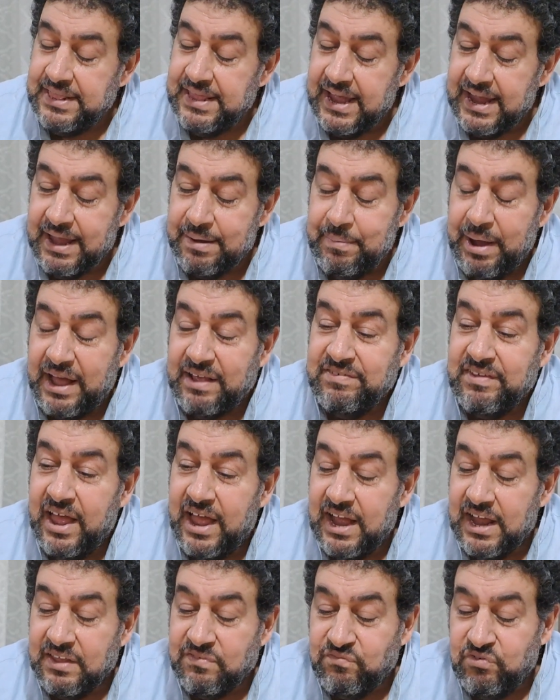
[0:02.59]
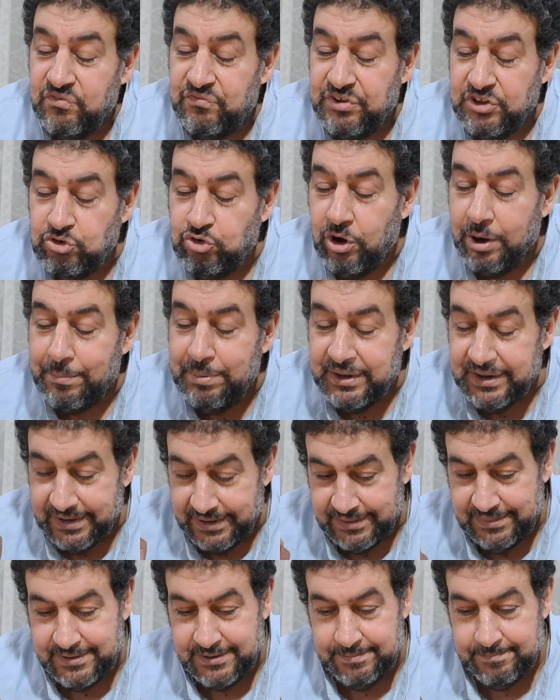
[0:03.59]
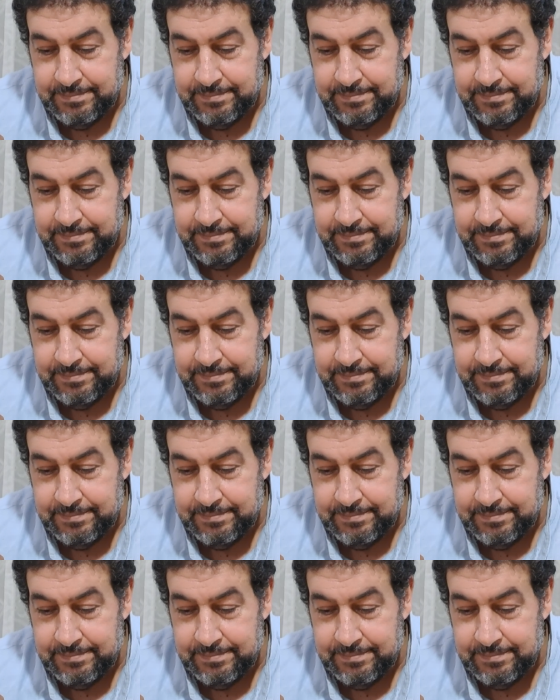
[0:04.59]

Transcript: دي يا جماعة ظهرت في فيديو قبل كده